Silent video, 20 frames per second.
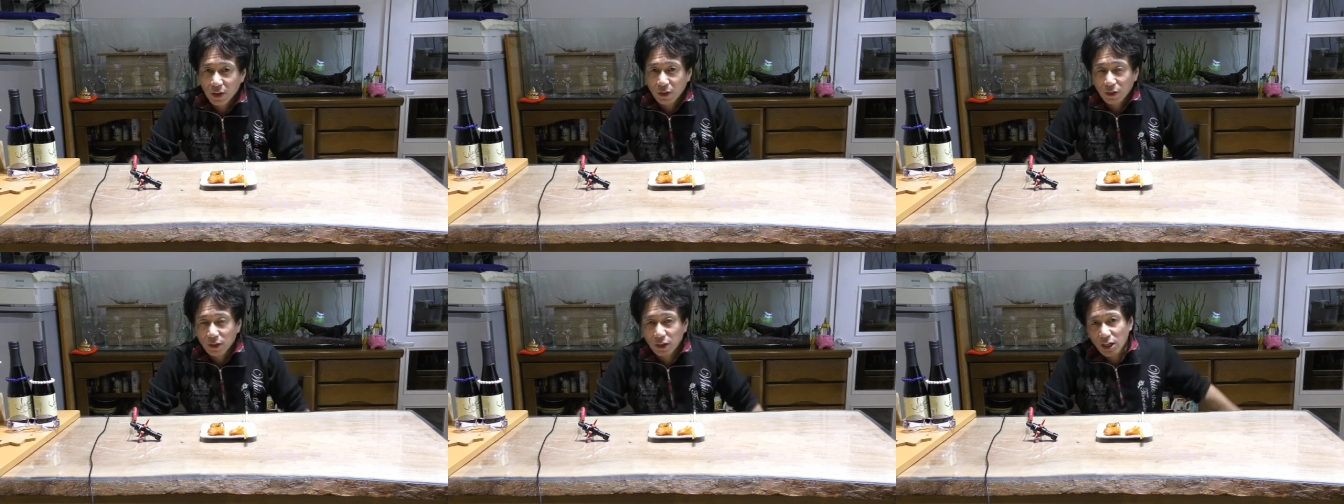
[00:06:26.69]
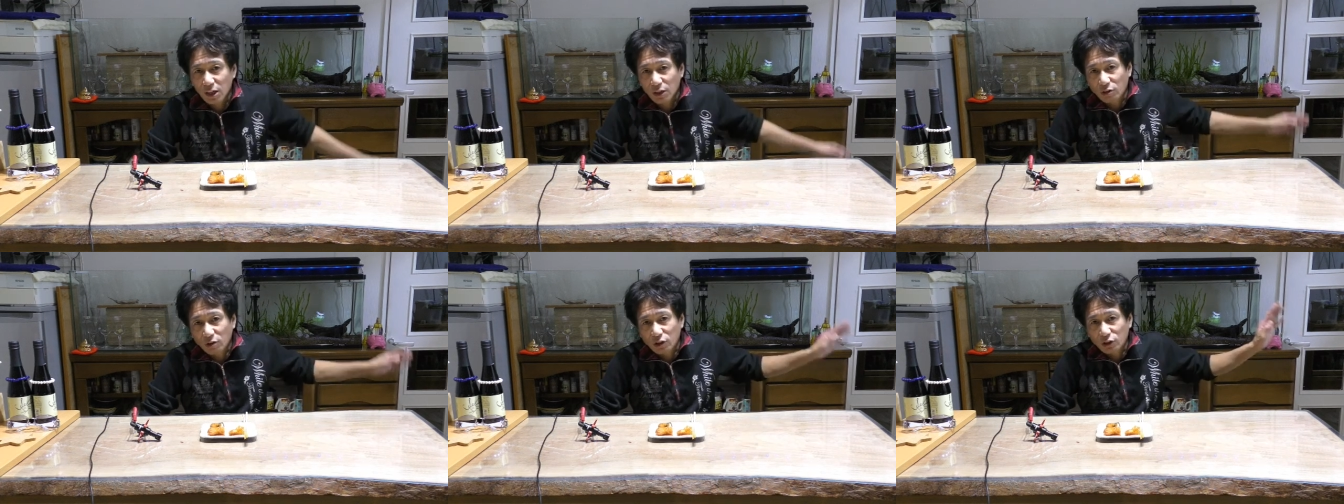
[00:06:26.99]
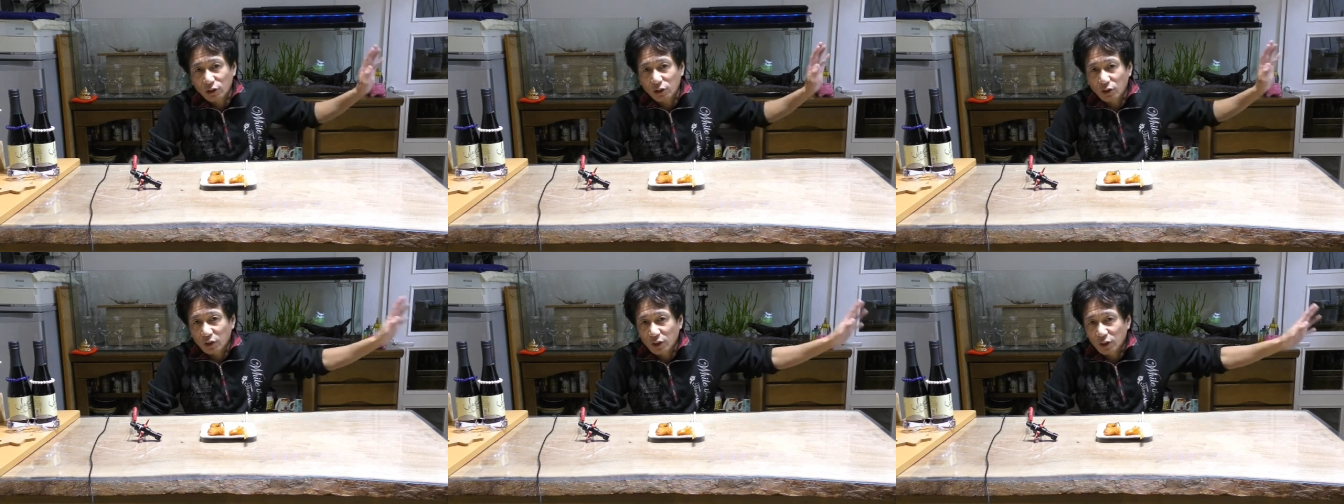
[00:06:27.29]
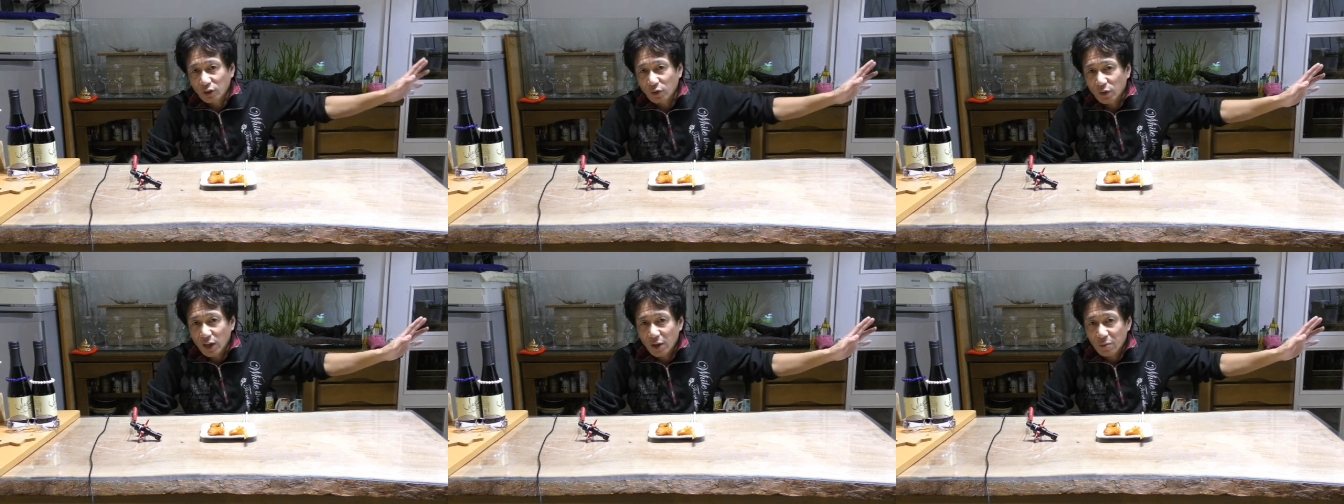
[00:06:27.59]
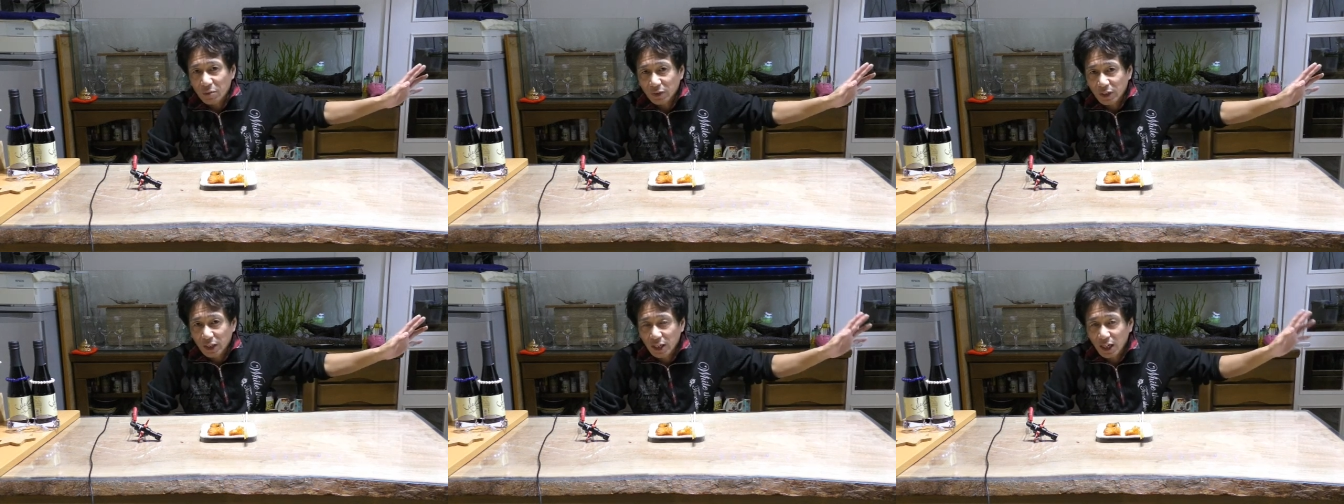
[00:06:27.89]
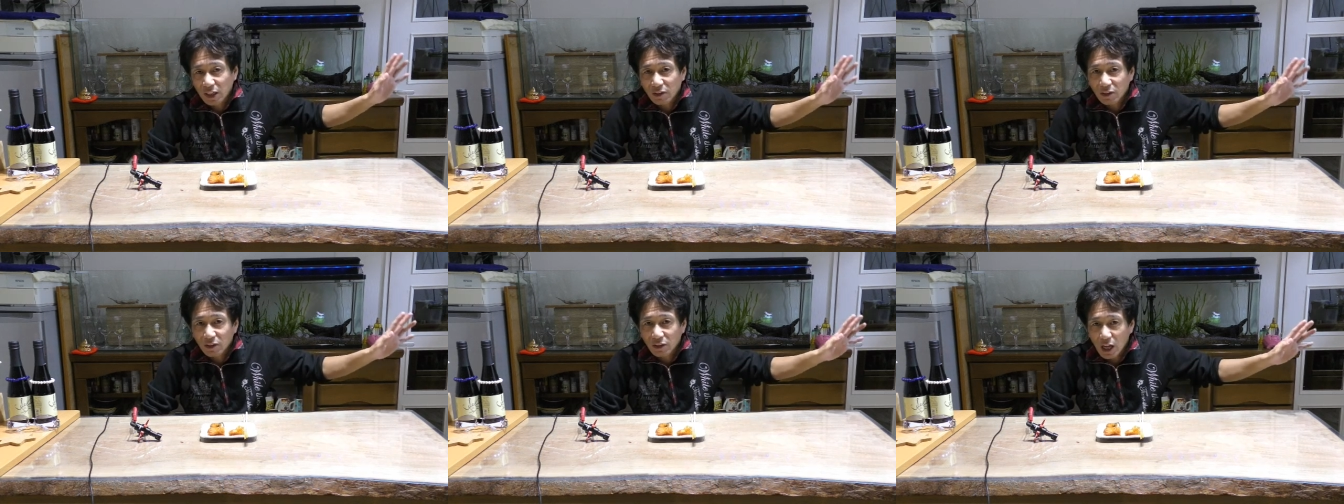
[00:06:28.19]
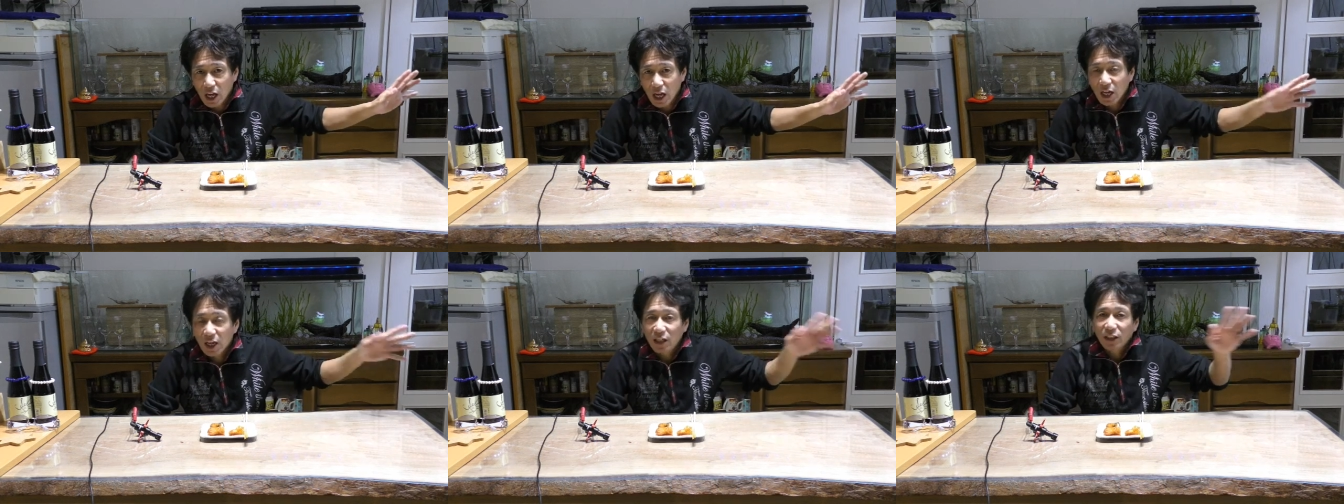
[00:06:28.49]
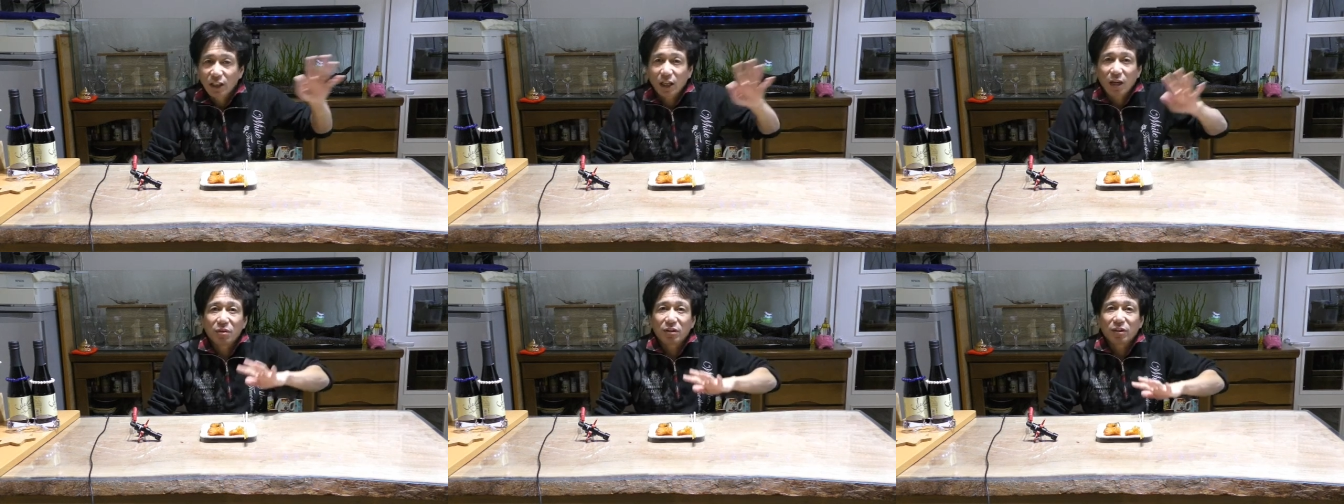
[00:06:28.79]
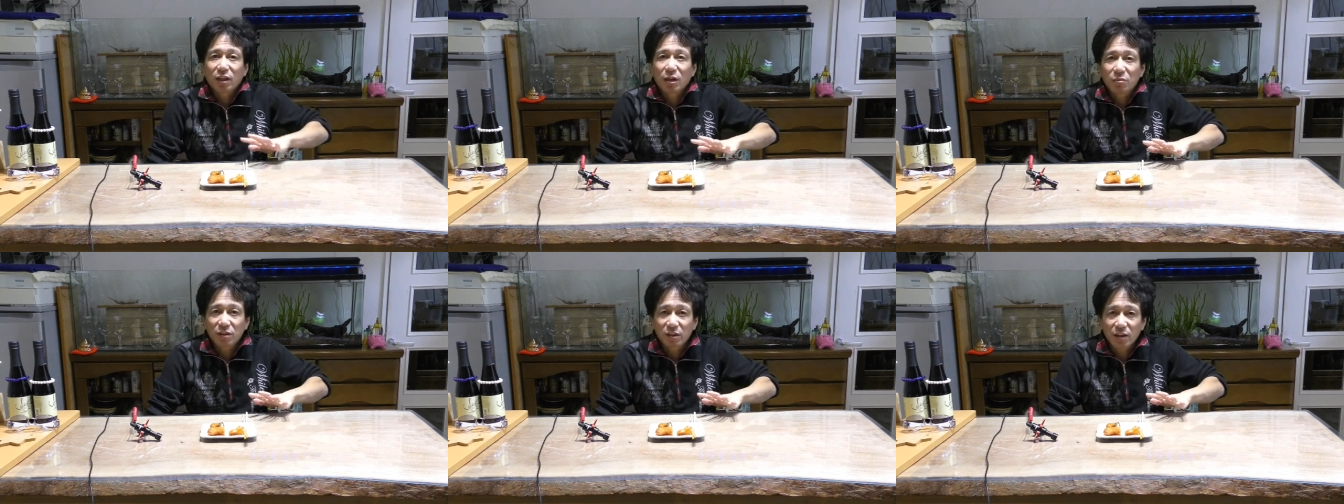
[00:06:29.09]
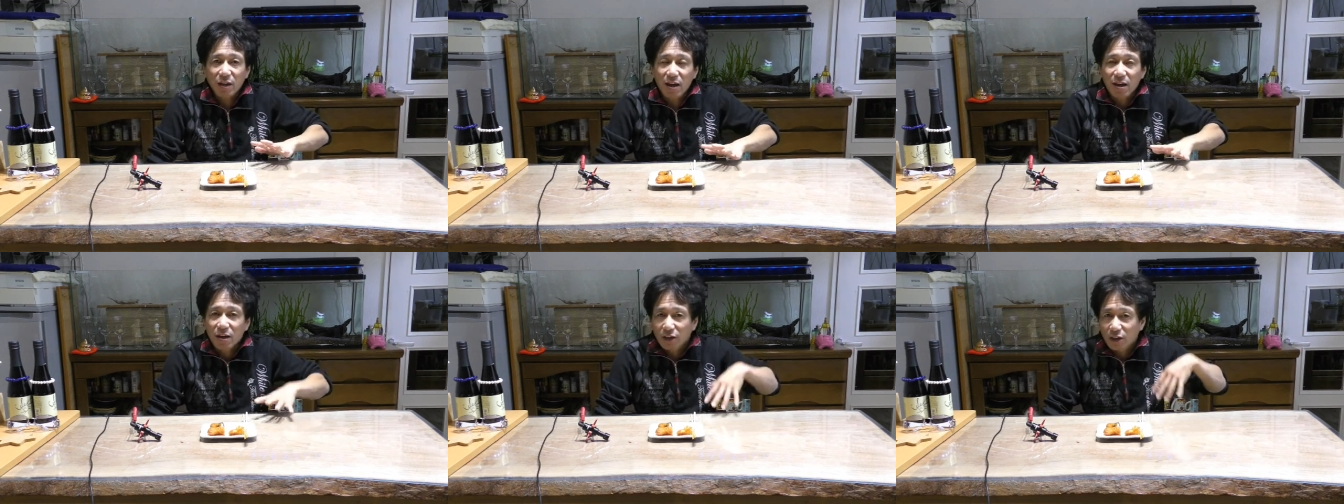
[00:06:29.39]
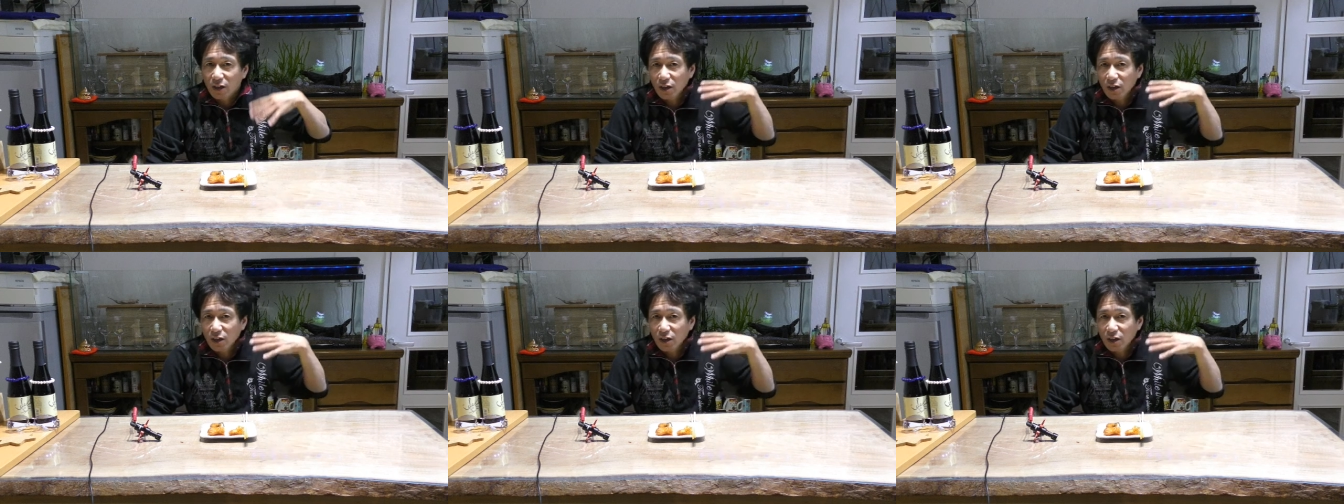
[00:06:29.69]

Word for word: 冷凍食品とかもね、買って食べてみて、